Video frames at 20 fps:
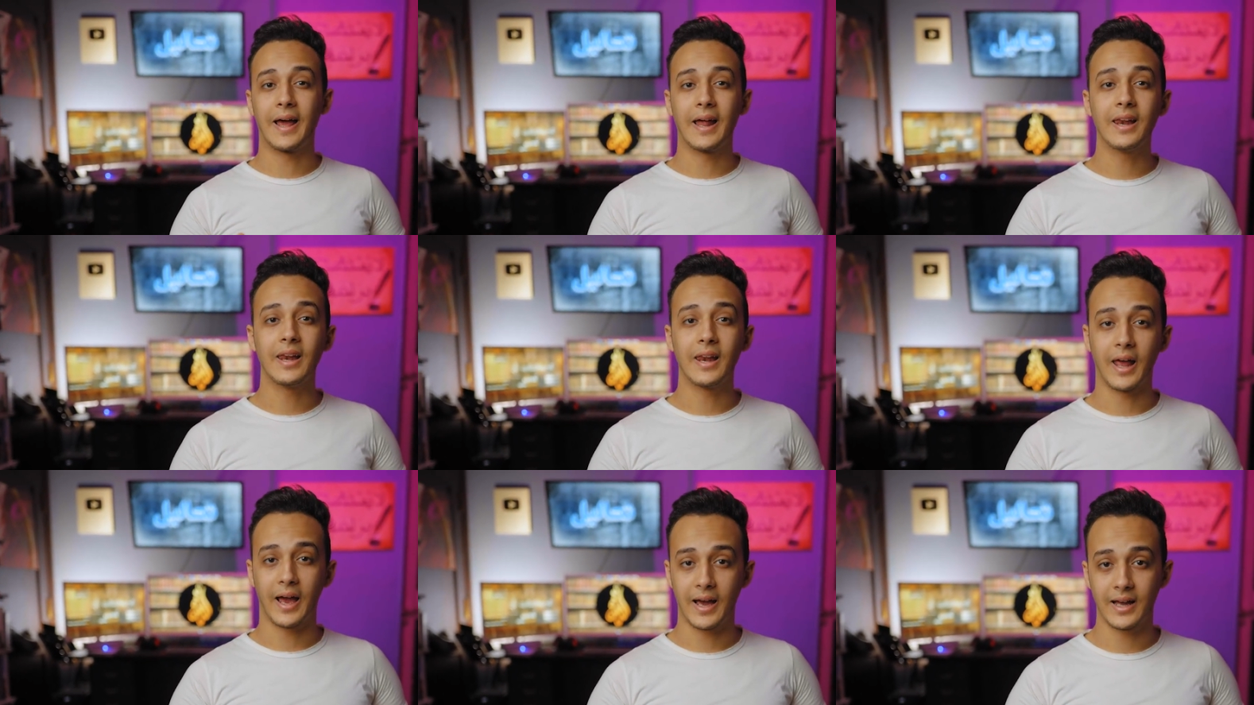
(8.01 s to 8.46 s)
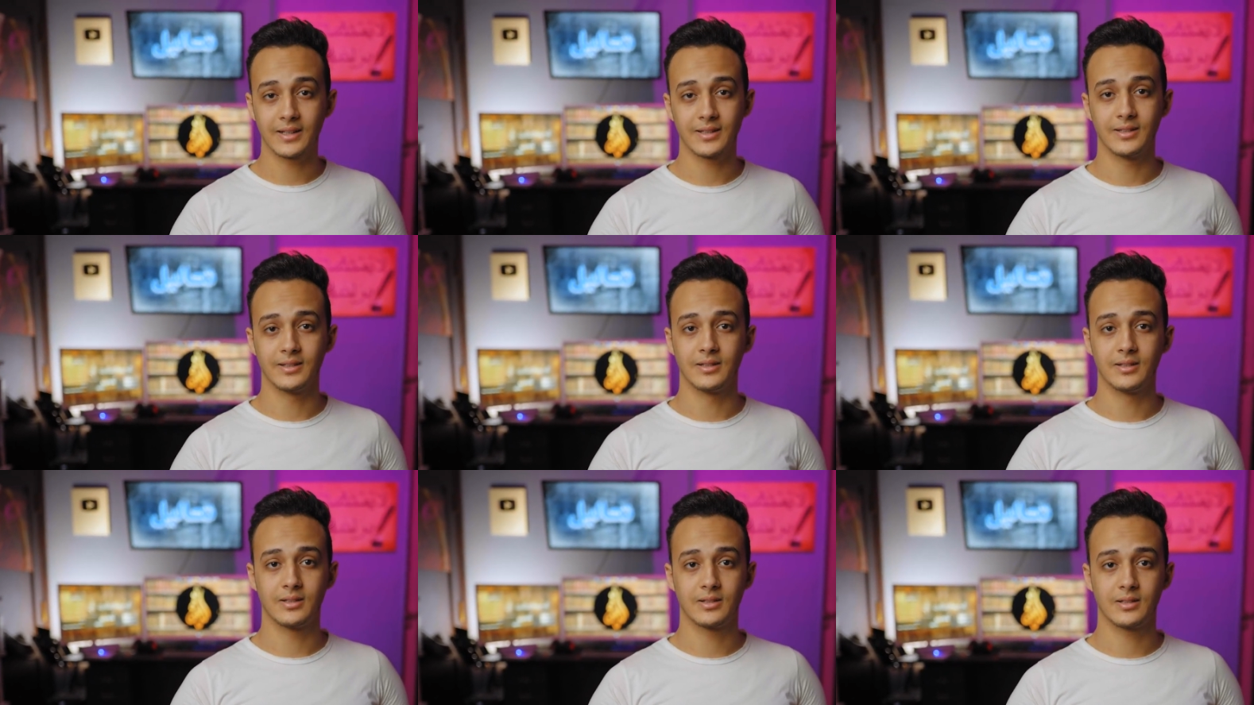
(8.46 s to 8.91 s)
هل
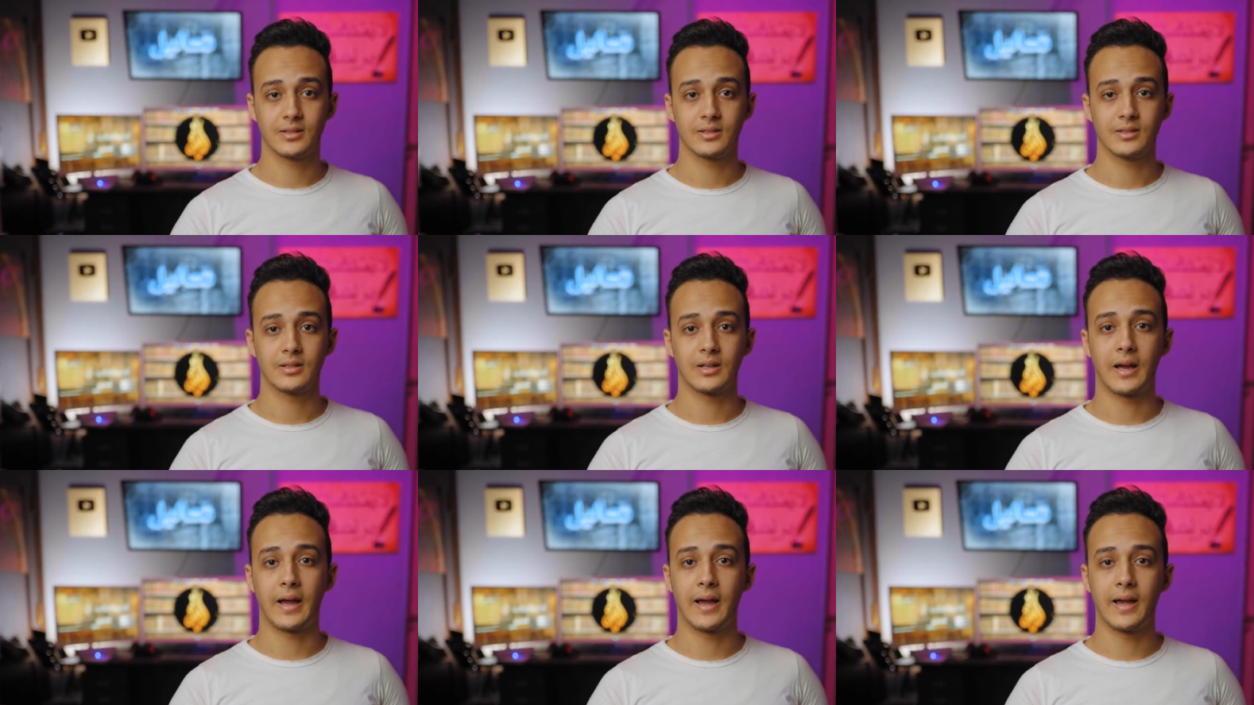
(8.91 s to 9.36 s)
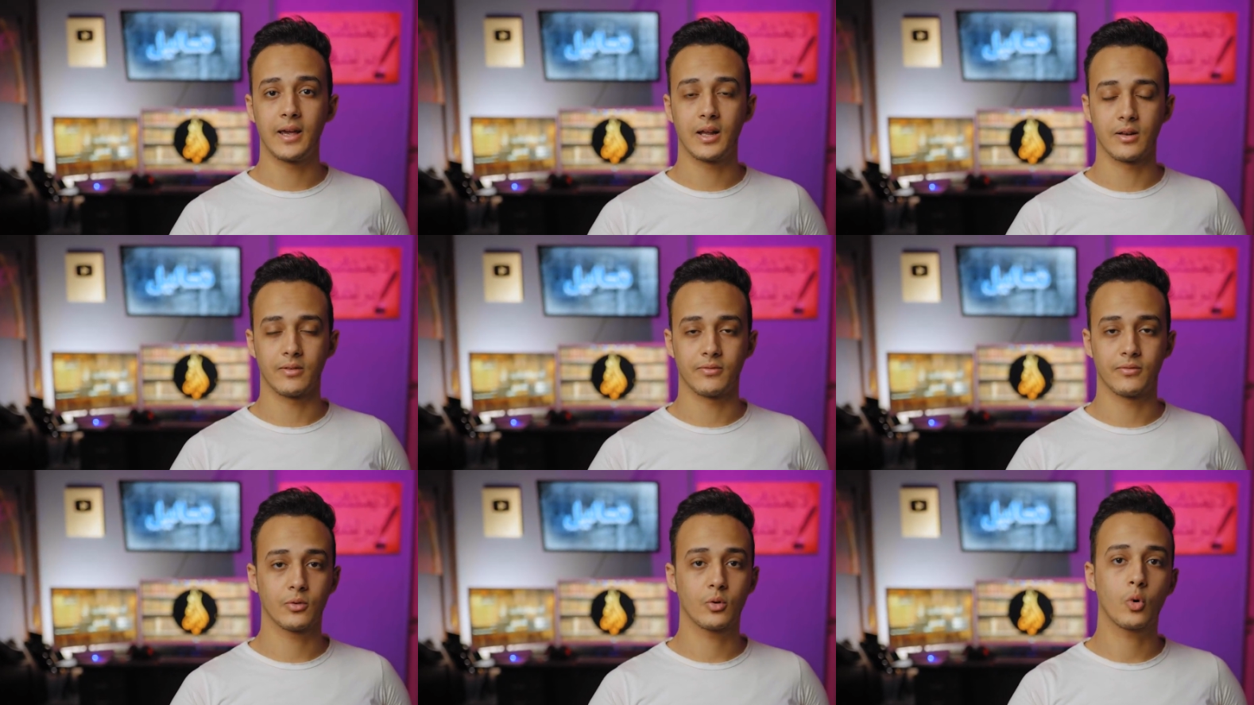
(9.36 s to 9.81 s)
حد
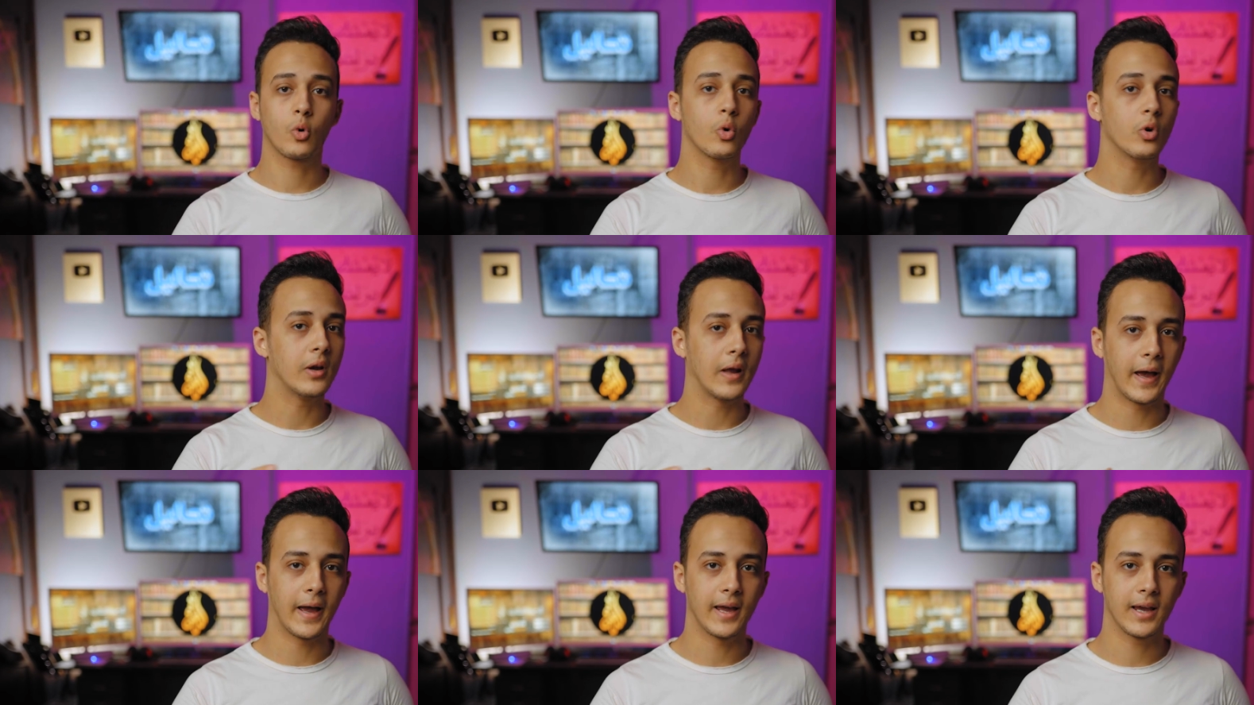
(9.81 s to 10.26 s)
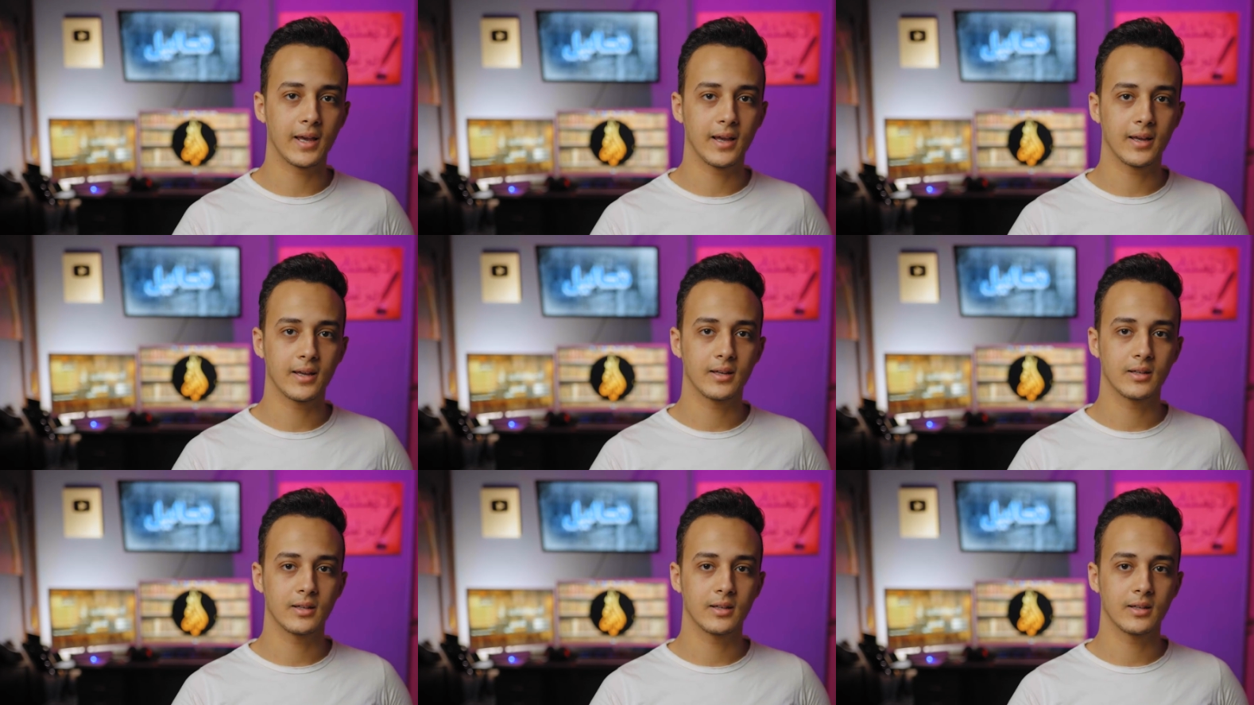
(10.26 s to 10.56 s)
عارف كل حاجه